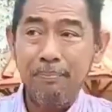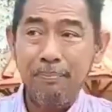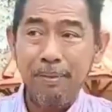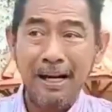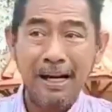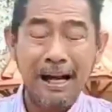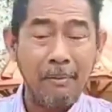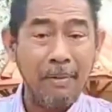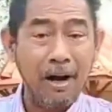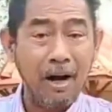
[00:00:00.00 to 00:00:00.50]
เป็
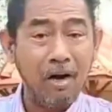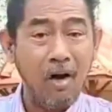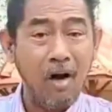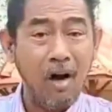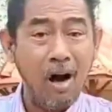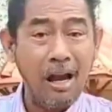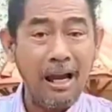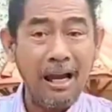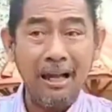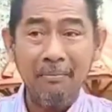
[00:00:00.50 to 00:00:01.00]
นกรรมก
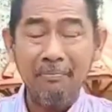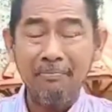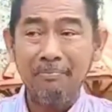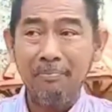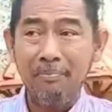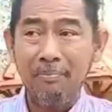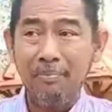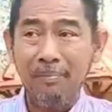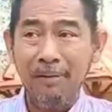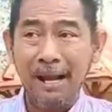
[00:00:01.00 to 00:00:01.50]
รแล้ว
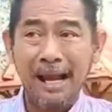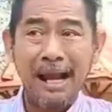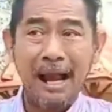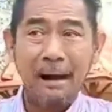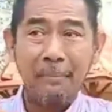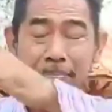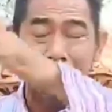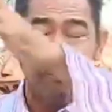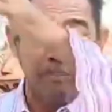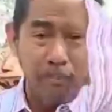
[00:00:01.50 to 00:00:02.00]
ระดับ